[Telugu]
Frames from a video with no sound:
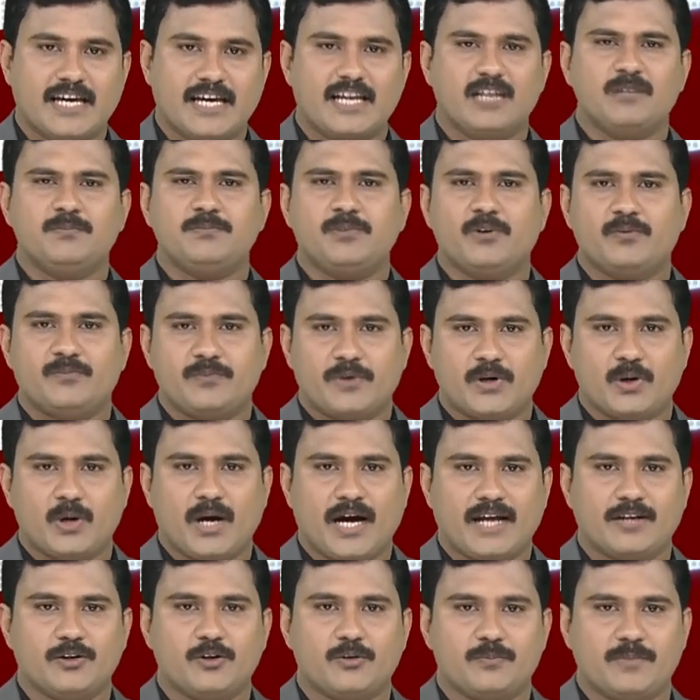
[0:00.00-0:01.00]
గెలుపు
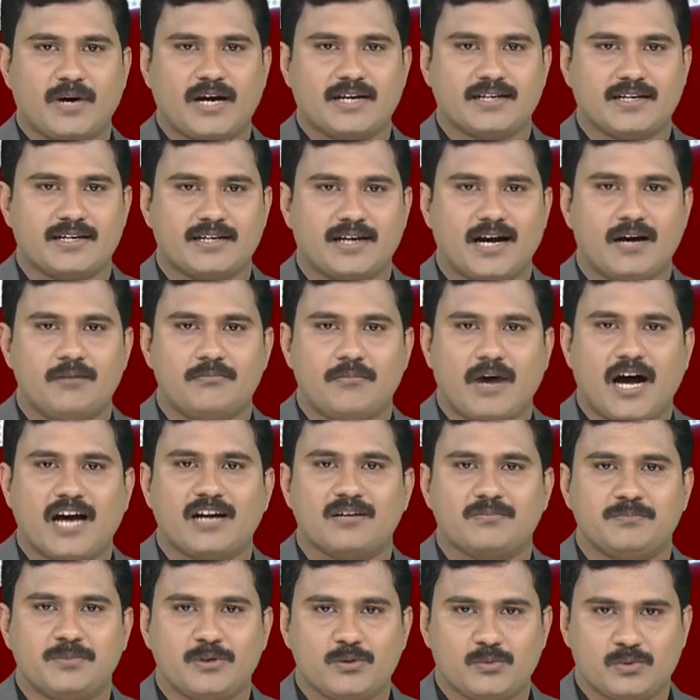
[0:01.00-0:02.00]
వ్యూహాల్లో భాగంగా
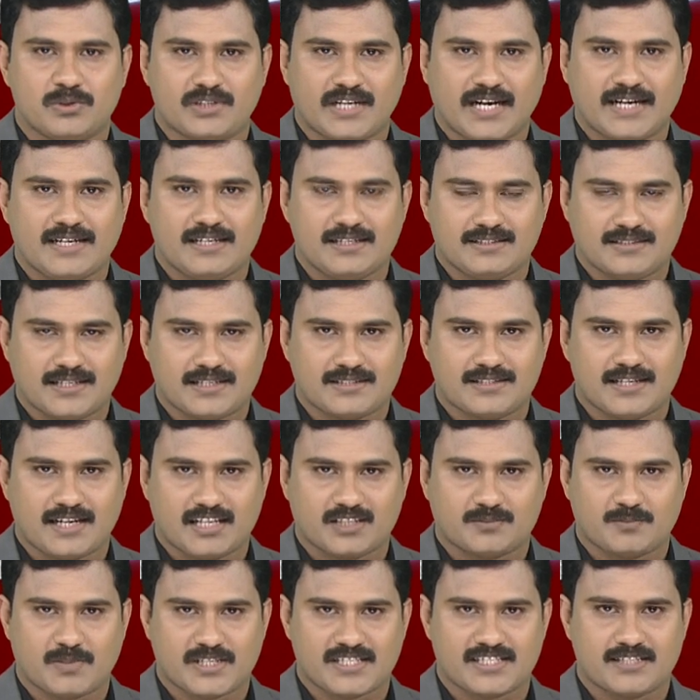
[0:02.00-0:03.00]
మార్పులు ఉంటాయని
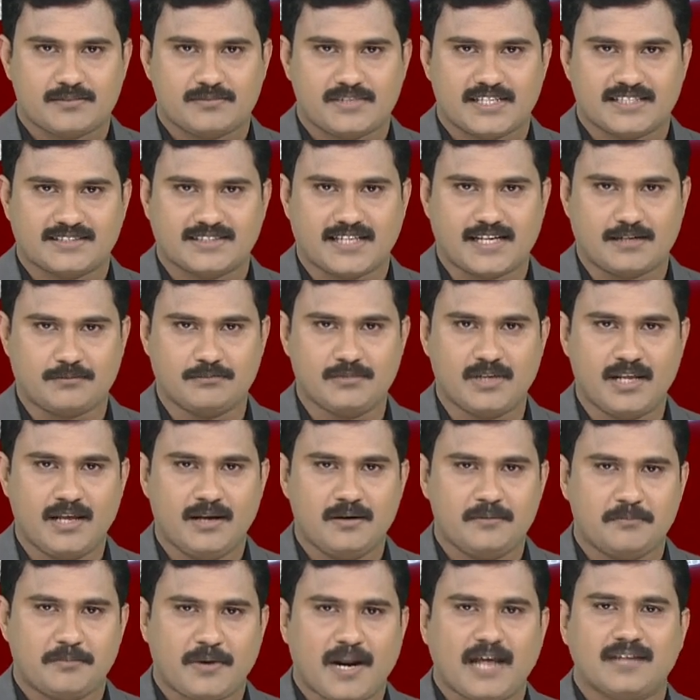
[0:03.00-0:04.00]
సజ్జల స్పష్టం చేశారు
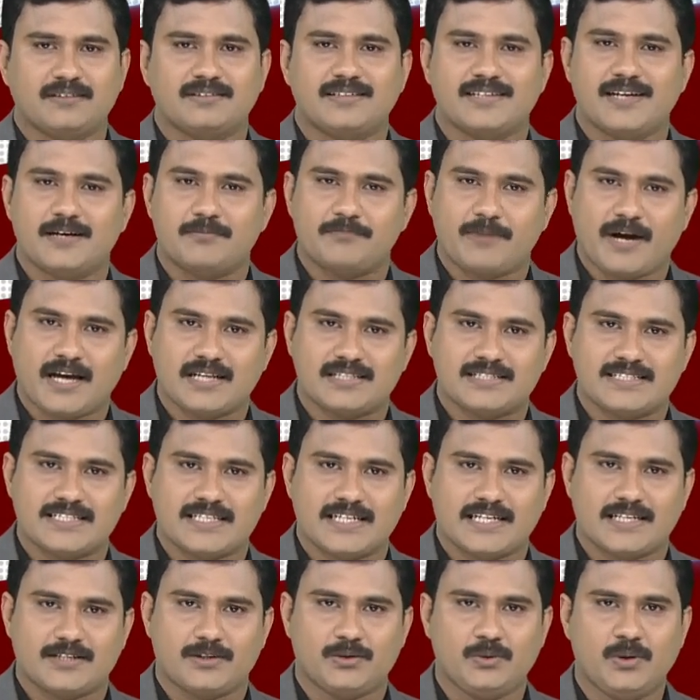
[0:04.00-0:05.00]
ప్రాంతీయ
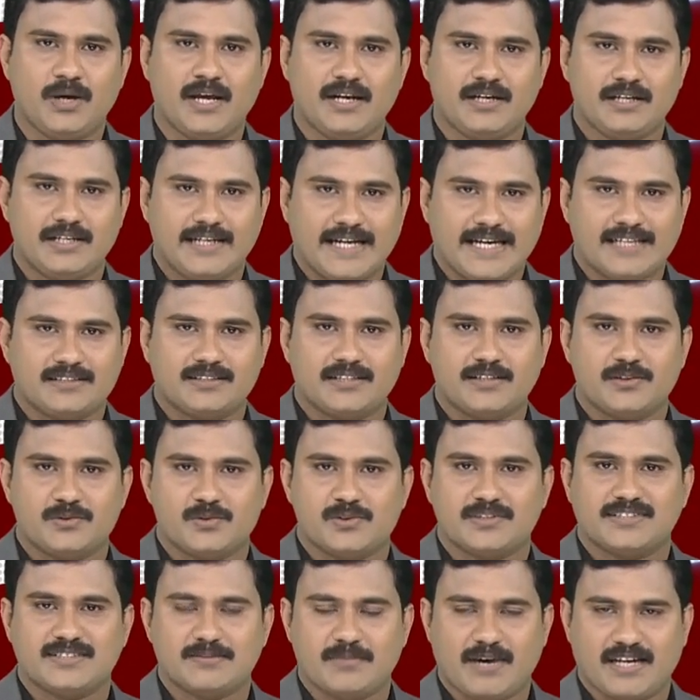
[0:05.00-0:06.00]
పార్టీలలో
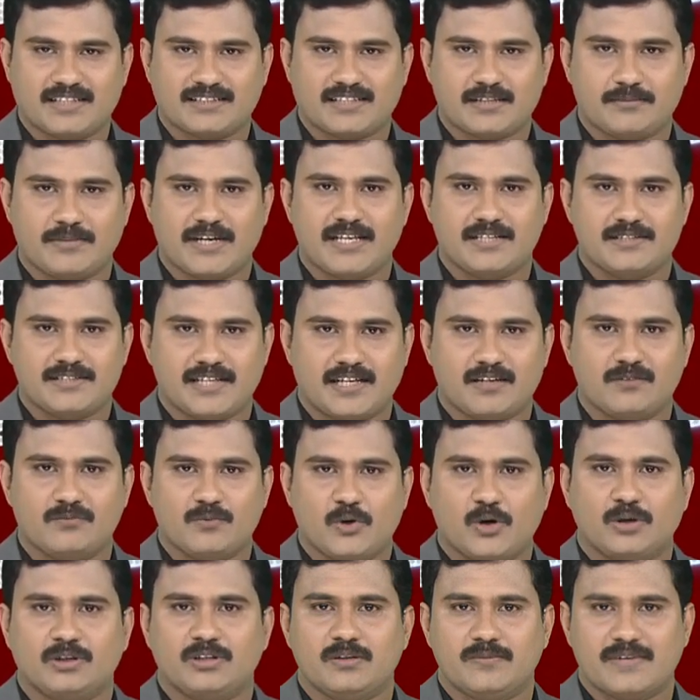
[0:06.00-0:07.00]
నేతను చూసి మాత్రమే
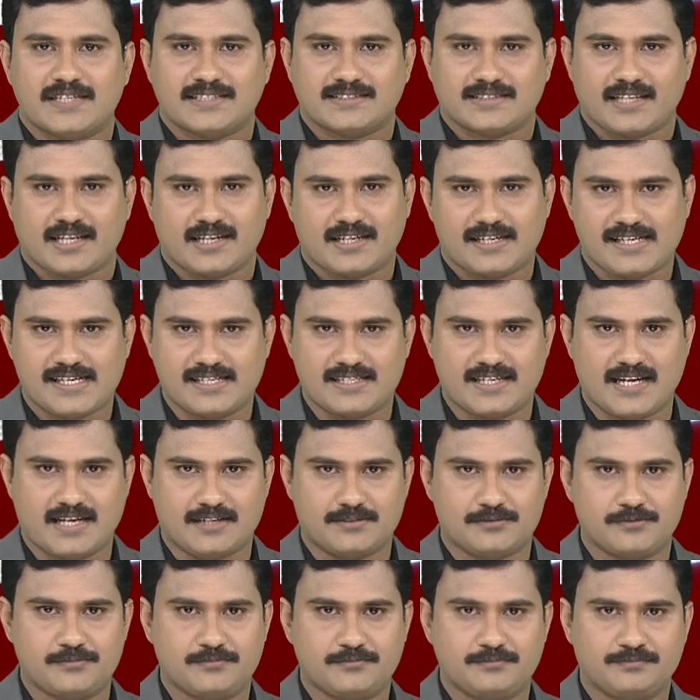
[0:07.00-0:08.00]
జనం ఓట్లు వేస్తారని
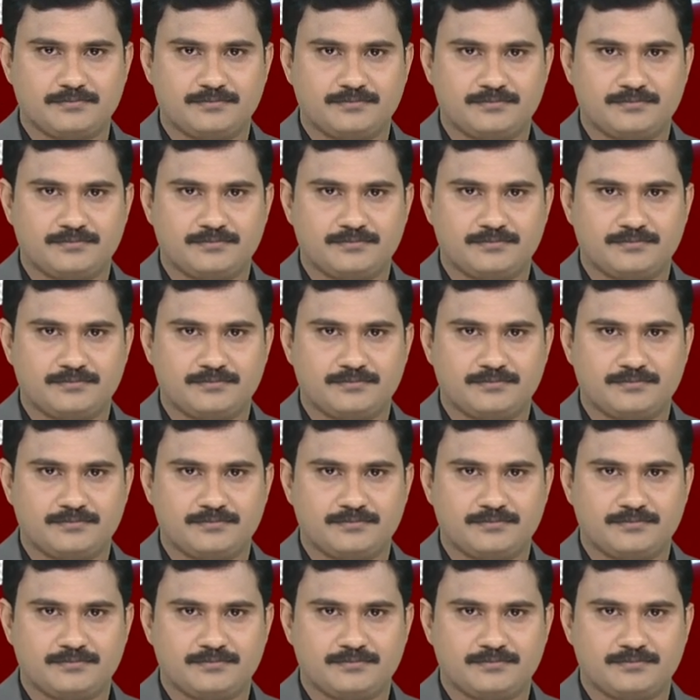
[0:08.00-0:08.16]
అన్నారు